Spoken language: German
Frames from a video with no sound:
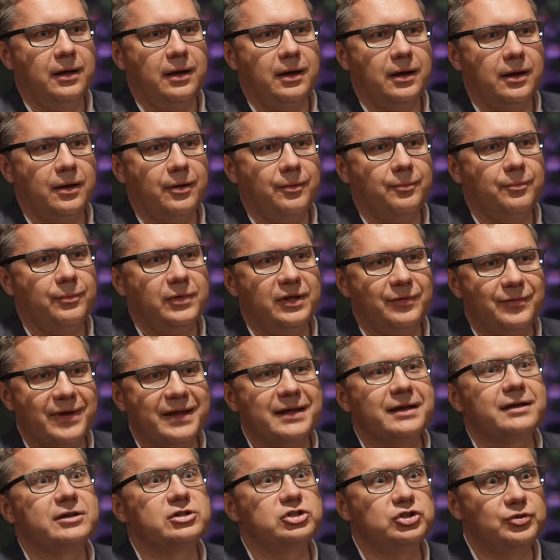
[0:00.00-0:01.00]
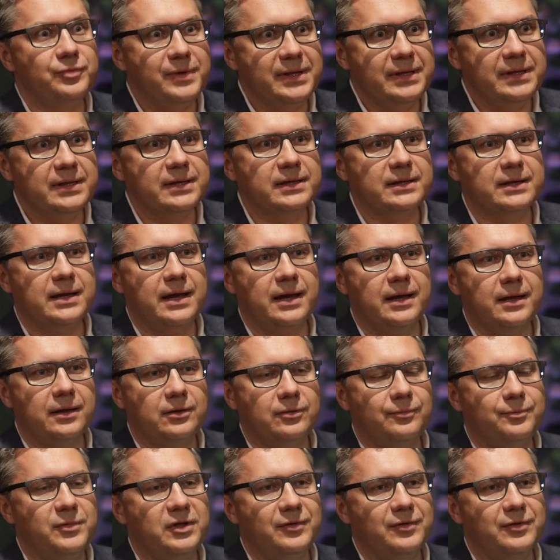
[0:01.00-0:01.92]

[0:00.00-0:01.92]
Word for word: ähm, mit welcher Geschwindigkeit,